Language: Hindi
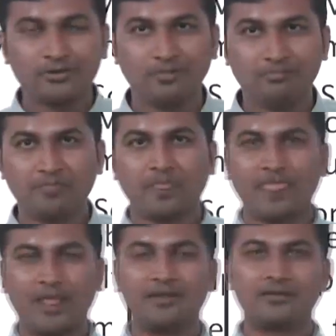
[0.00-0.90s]
जब
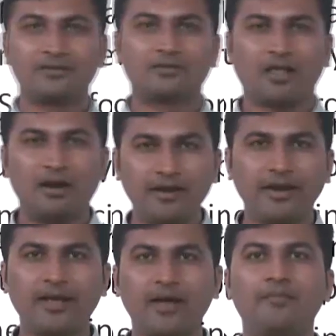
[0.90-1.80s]

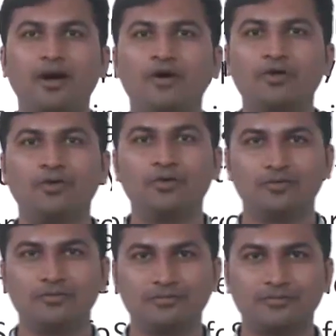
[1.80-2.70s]
ठंडी का माहौल हो
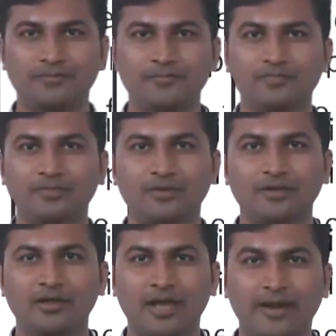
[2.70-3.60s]

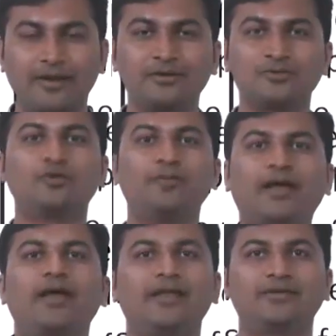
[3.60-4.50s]
एंड सुबह
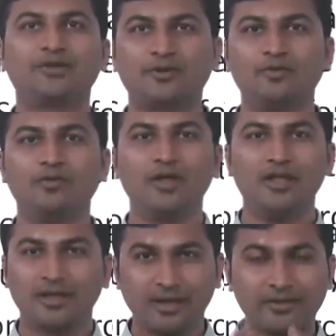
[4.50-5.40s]
का लेक्चर हो
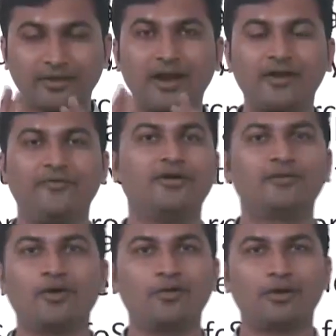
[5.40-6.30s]
कितना डिफिकल्ट
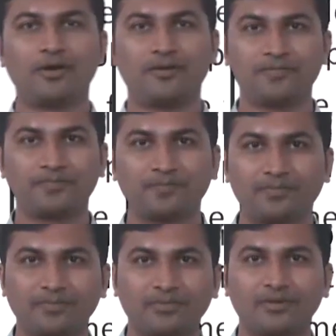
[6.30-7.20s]
था उठना
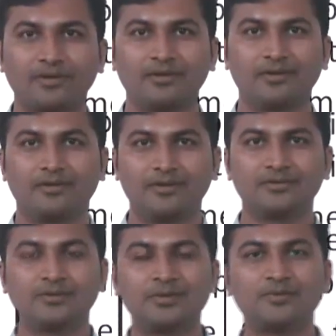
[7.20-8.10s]

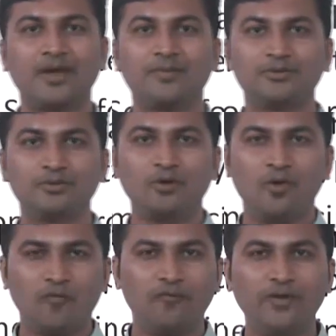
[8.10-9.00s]
समझ में आ रहा है बच्चों
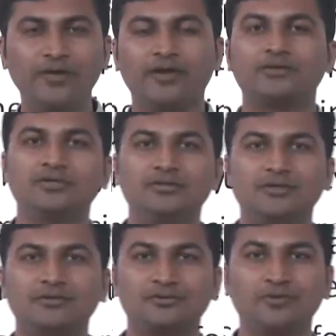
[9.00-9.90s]
विंटर
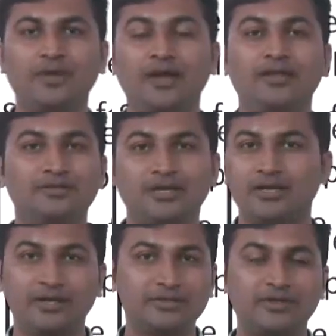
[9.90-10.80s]
सीजन सुबह का लेक्चर
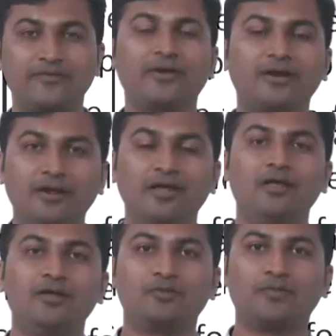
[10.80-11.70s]
इट्स डिफिकल्ट
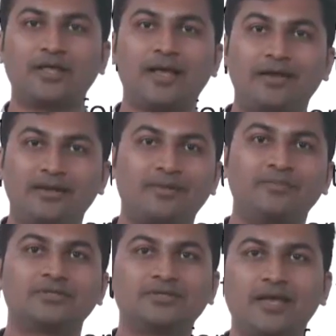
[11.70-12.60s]
तो पता है अलार्म
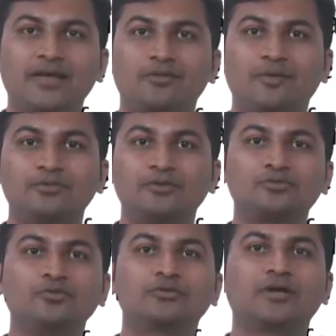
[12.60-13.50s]
बजता है तो हम उसको
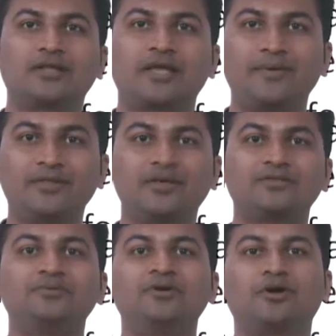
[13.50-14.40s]
स्नूज करते हैं कि भाई दस
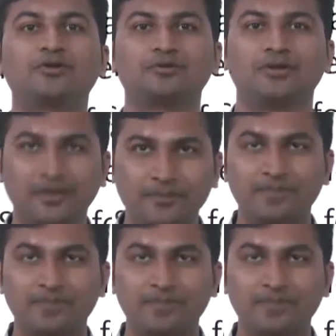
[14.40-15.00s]
मिनट और सोने दें